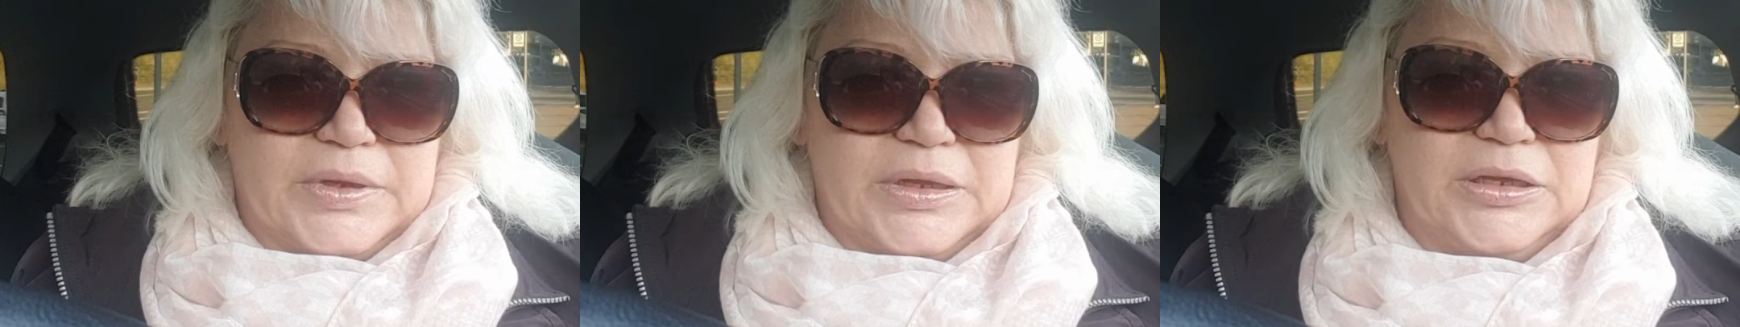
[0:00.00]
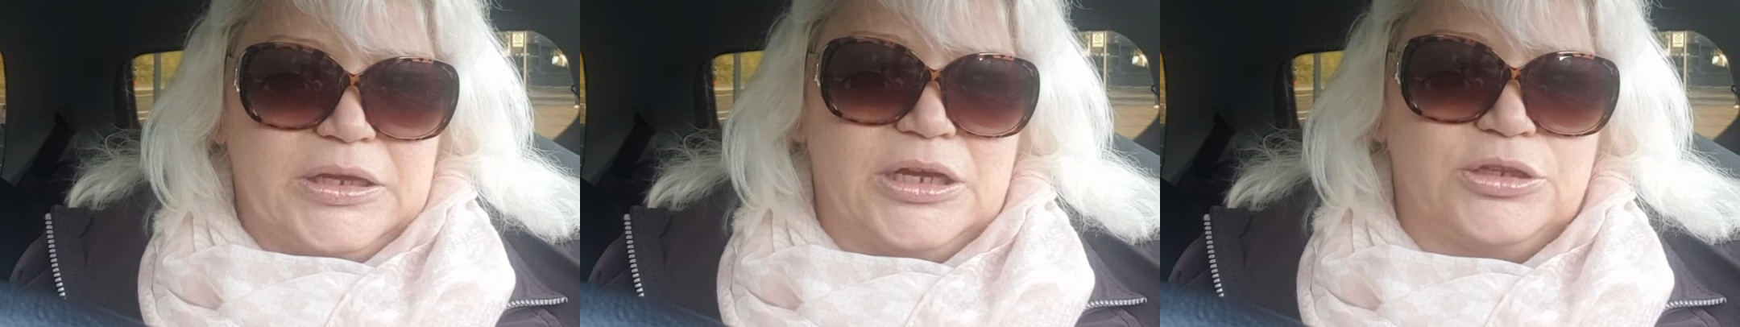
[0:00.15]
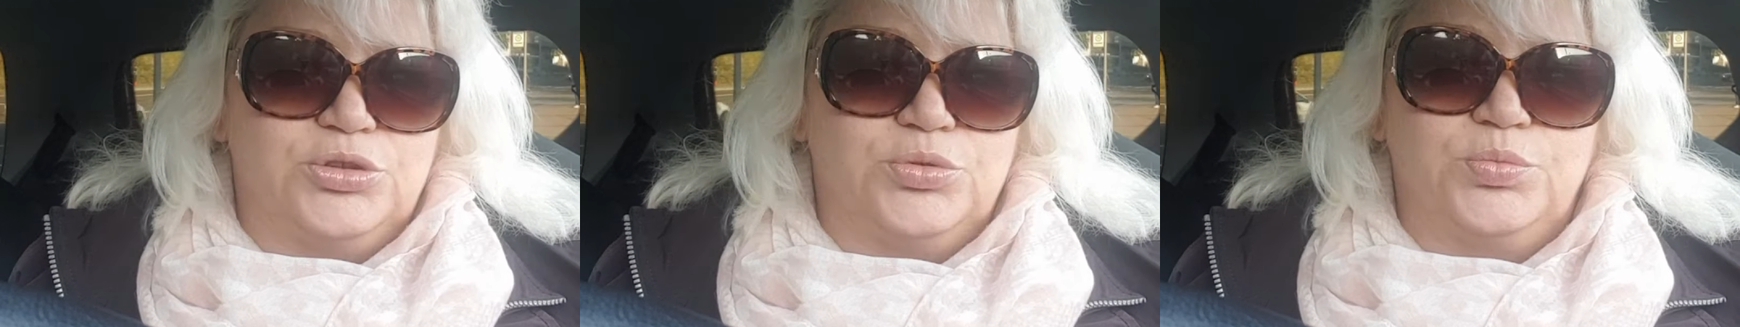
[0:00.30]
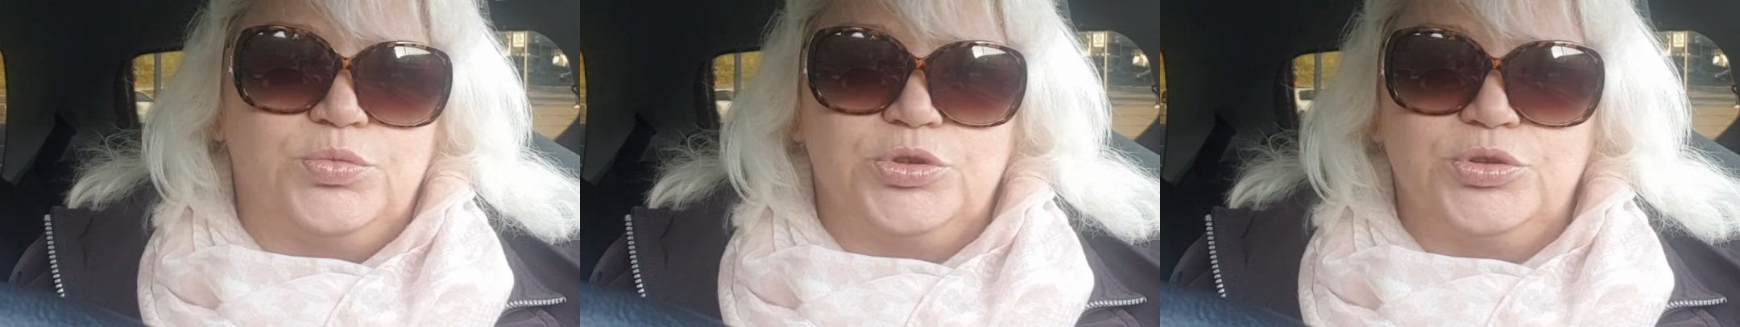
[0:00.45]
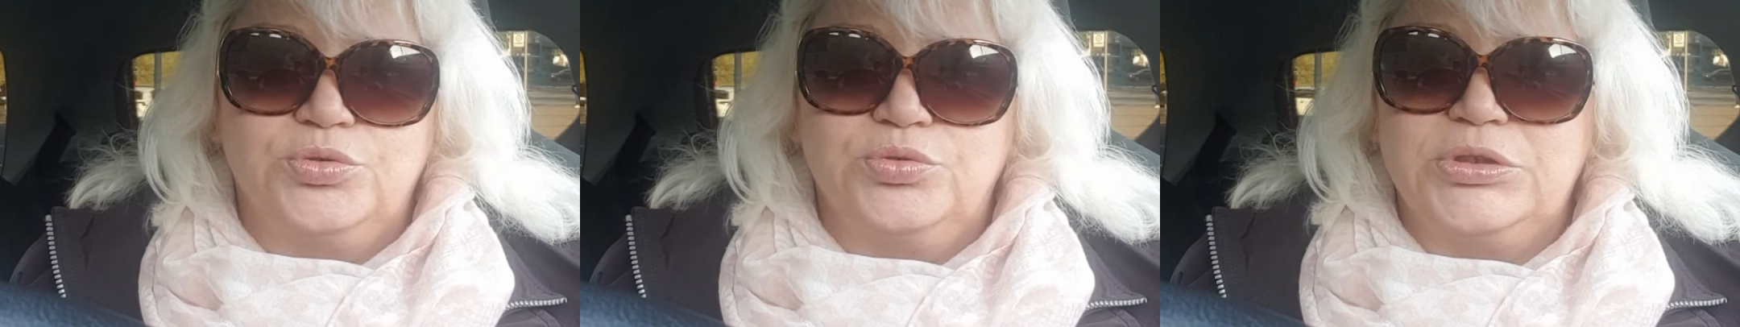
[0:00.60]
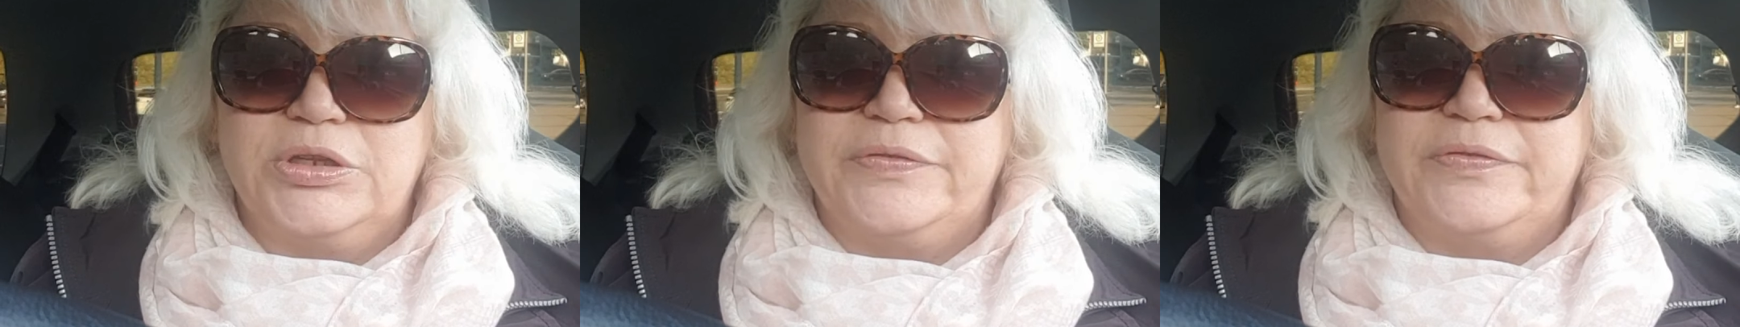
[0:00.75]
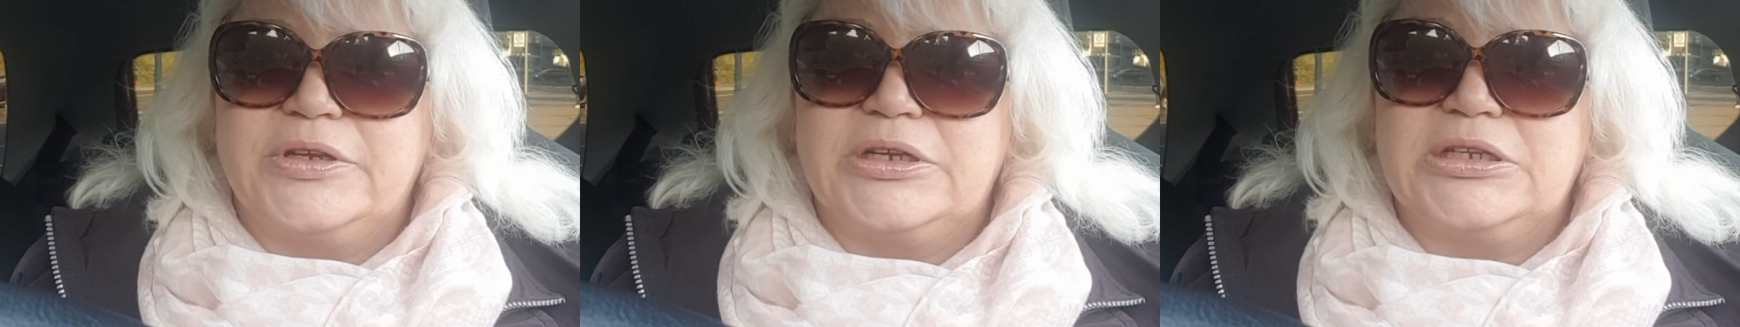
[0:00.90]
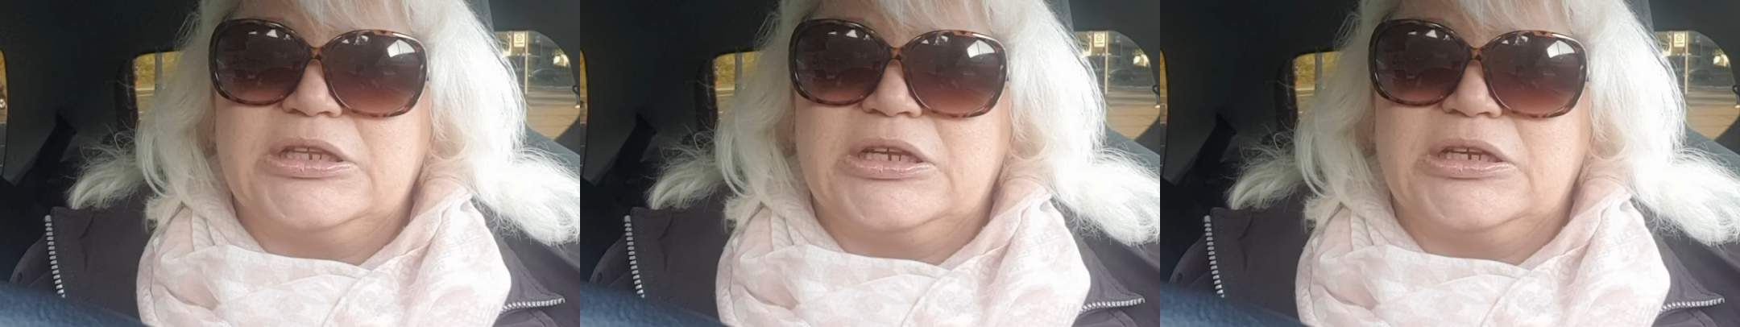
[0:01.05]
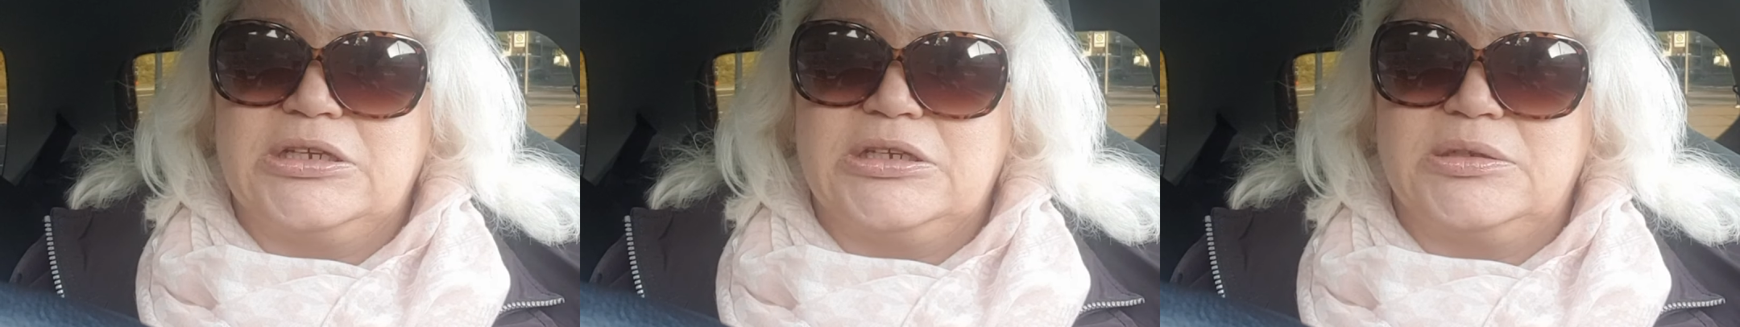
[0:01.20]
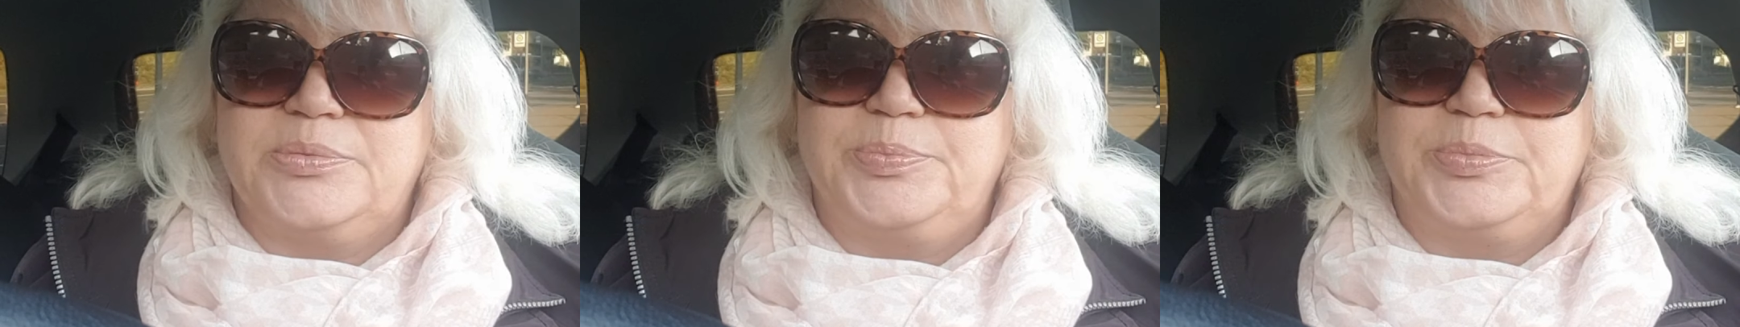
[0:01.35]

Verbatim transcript: Я думаю, ну, наверное,